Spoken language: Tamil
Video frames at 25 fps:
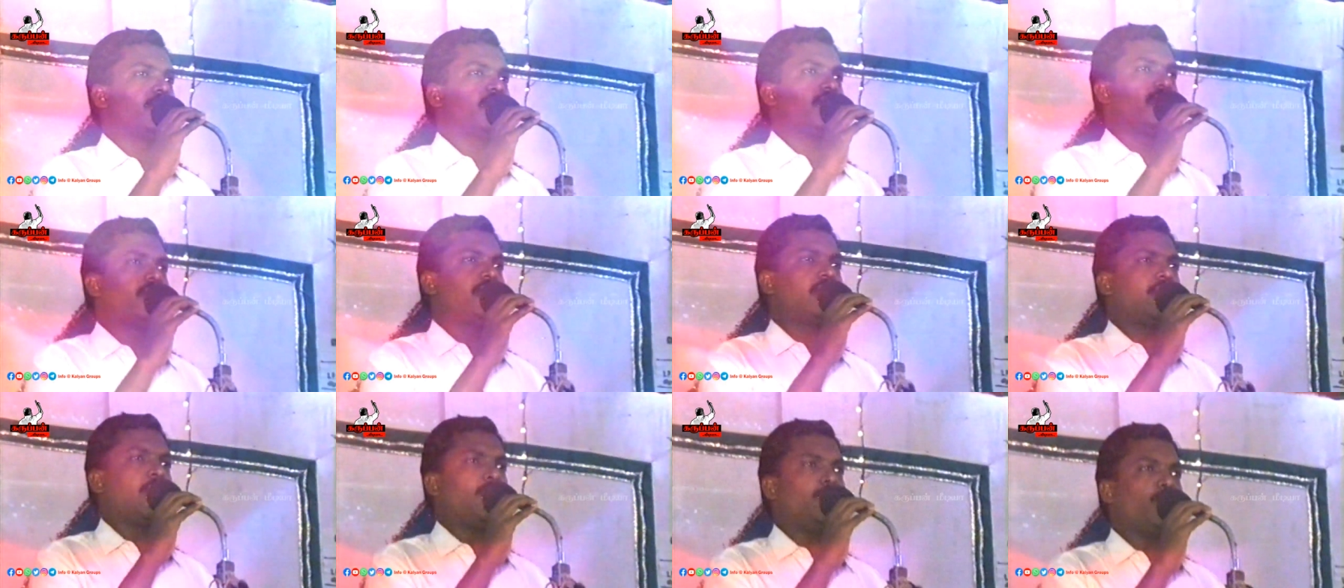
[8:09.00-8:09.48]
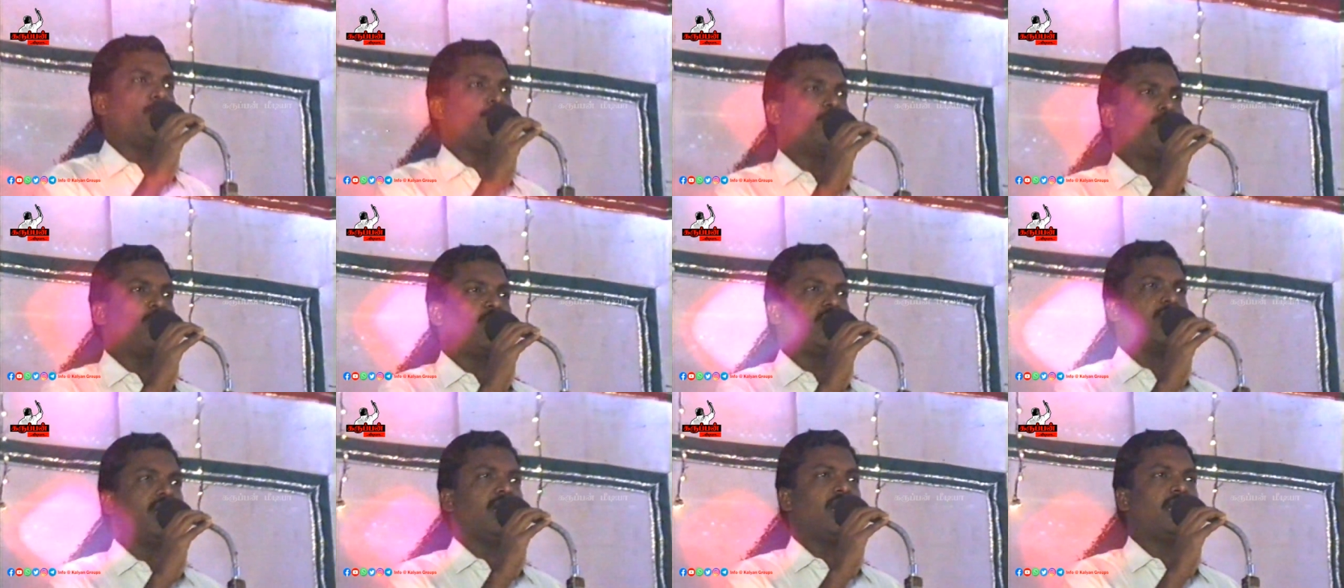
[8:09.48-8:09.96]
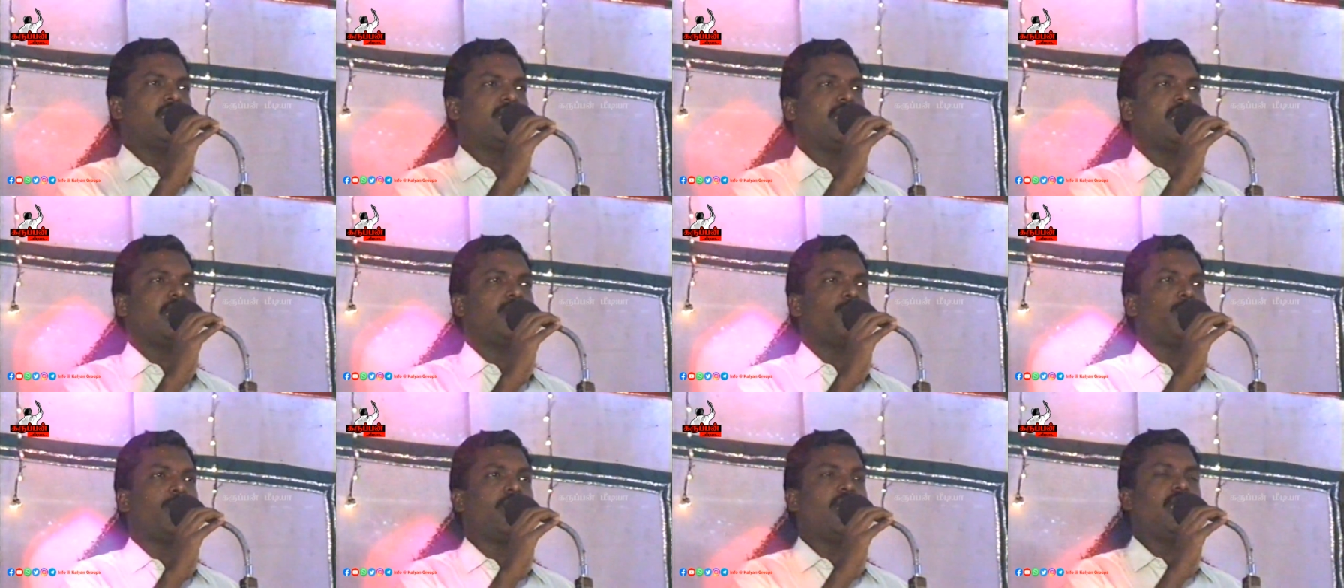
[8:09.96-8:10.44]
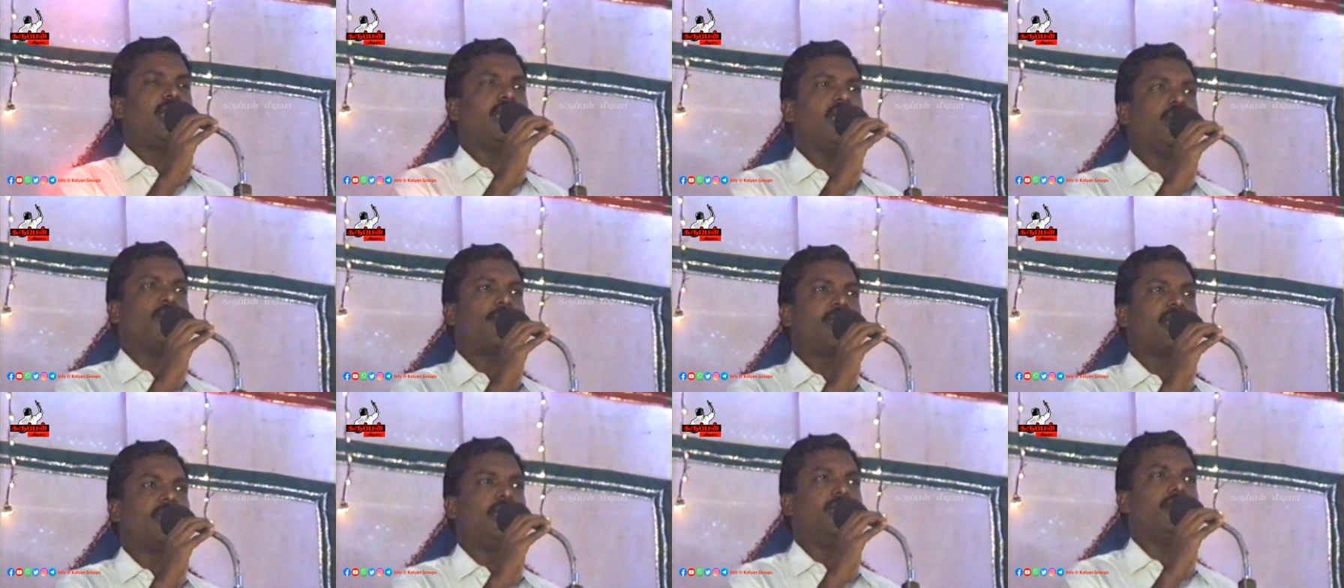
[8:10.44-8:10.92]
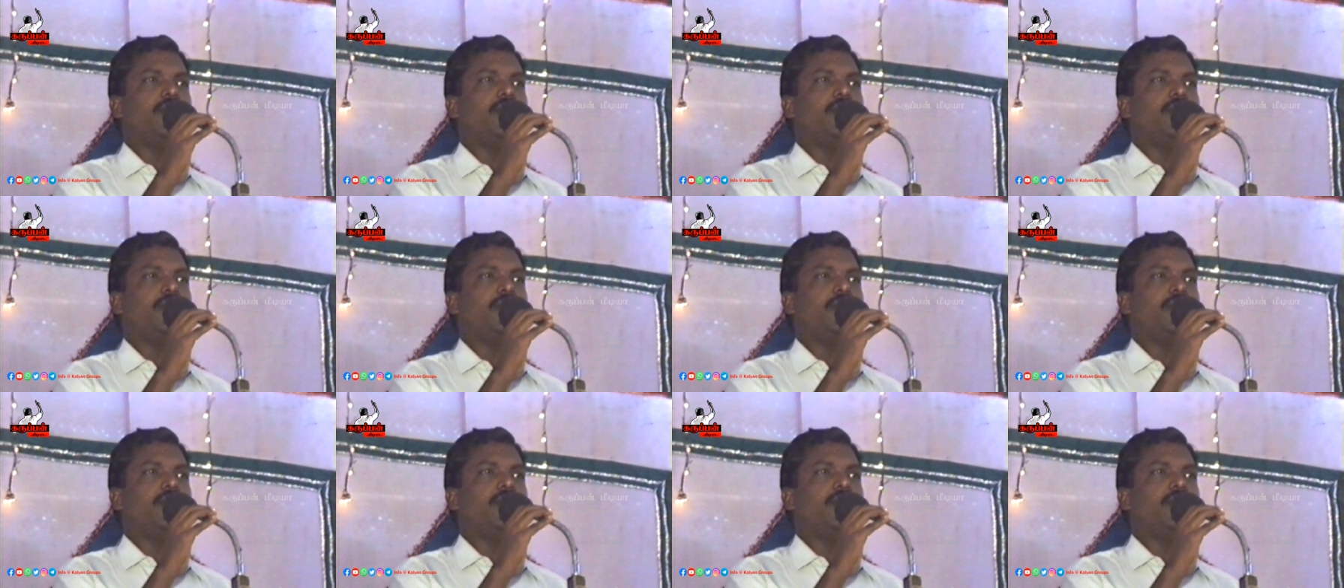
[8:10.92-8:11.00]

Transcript: தம்பி உடக்காத்தான் பாண்டி அவர்கள்